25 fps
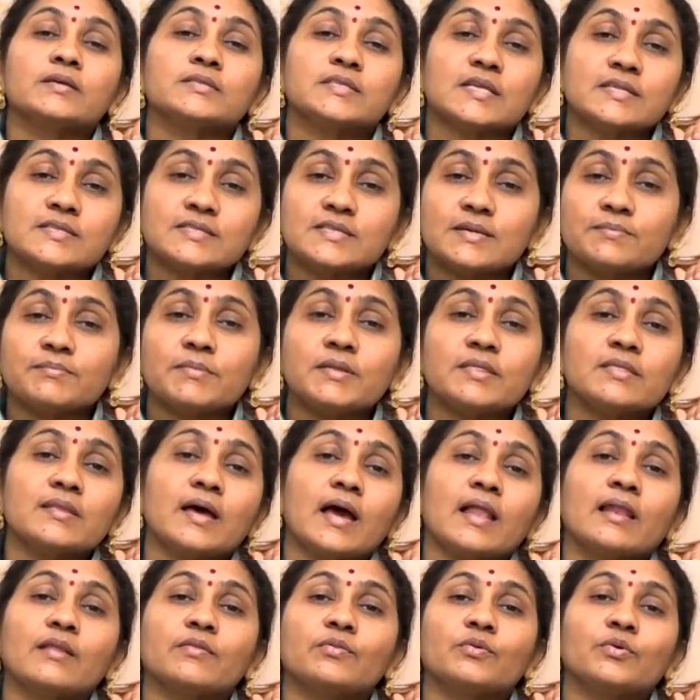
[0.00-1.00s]

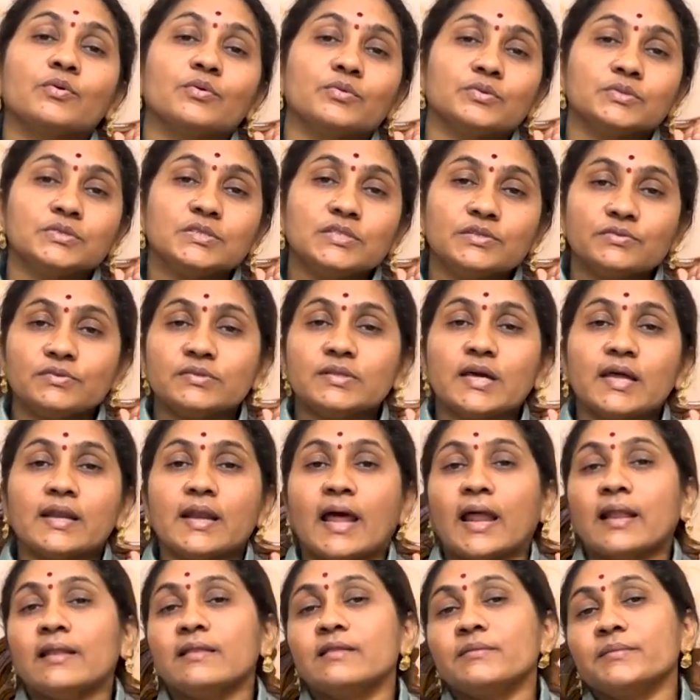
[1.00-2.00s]
సత్సంబంధాలతో
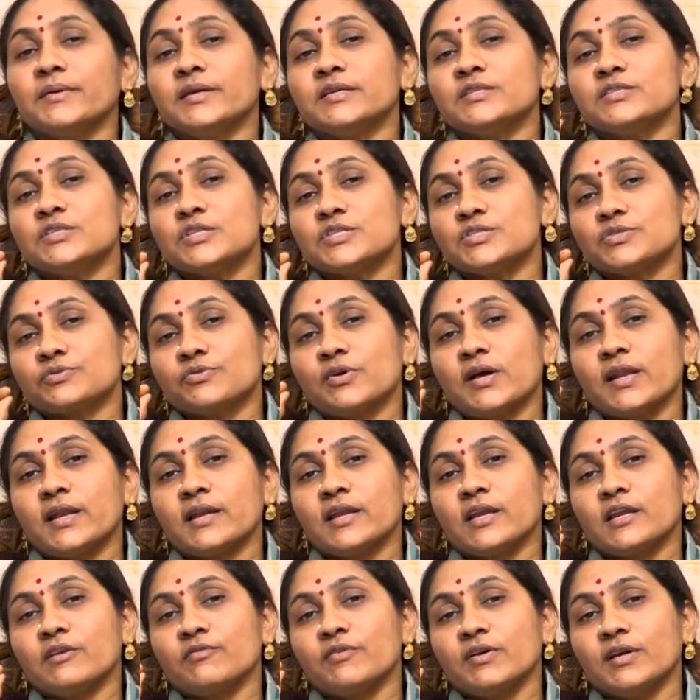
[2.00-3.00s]
జీవితాన్ని ఆనందమయం
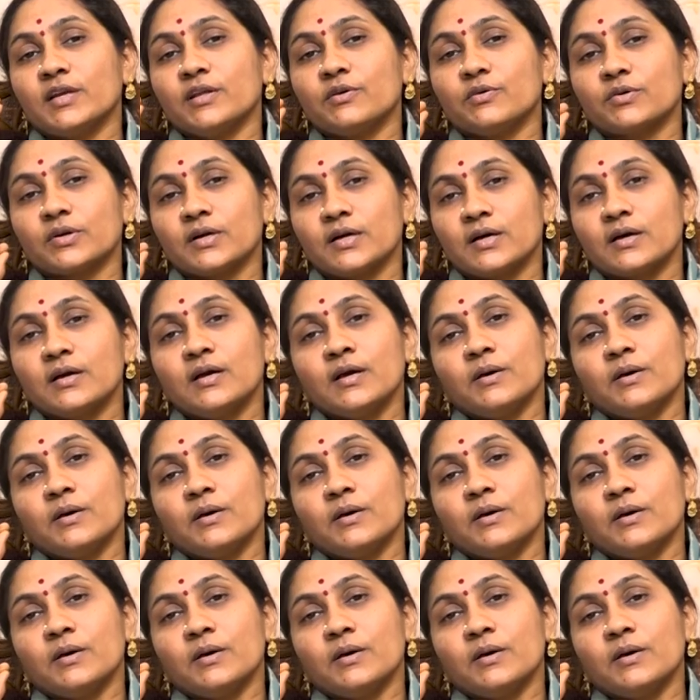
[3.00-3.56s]
చేసుకోవాలనేటువంటి ఒక